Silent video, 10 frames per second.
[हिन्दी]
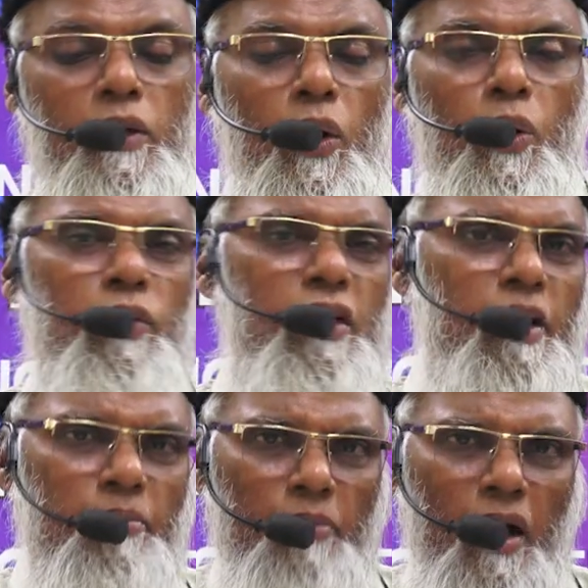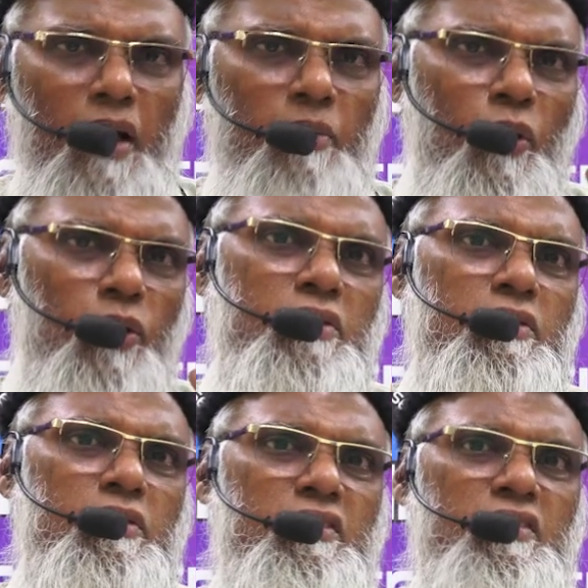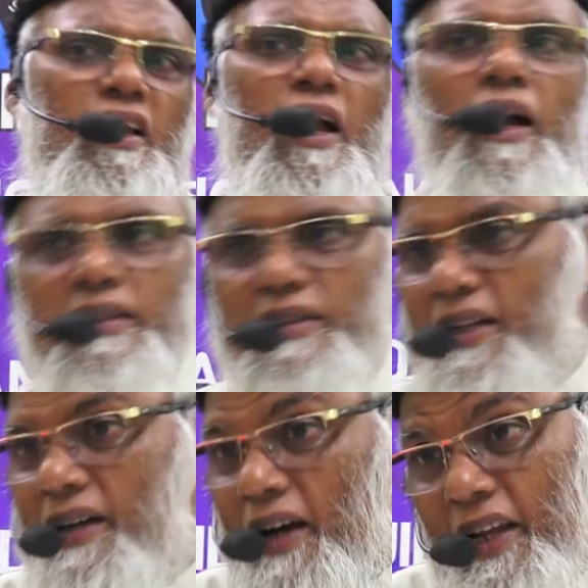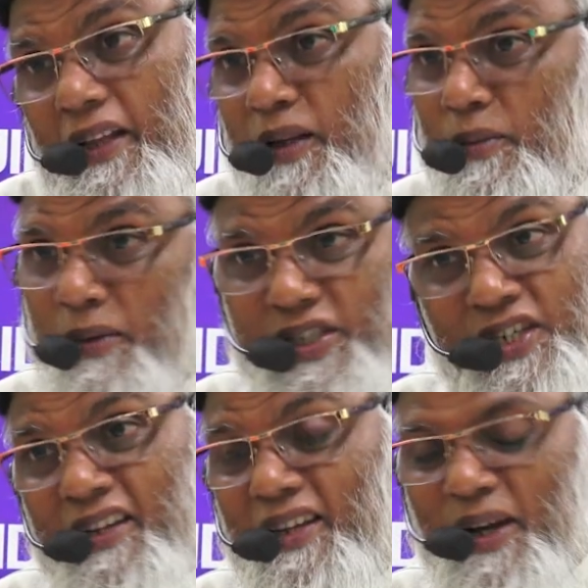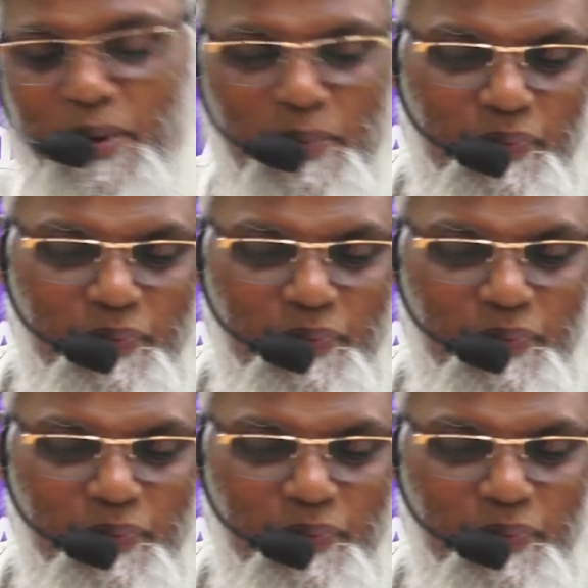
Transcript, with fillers: और उनके बाल बहुत सियाह थे काले थे माशाल्लाह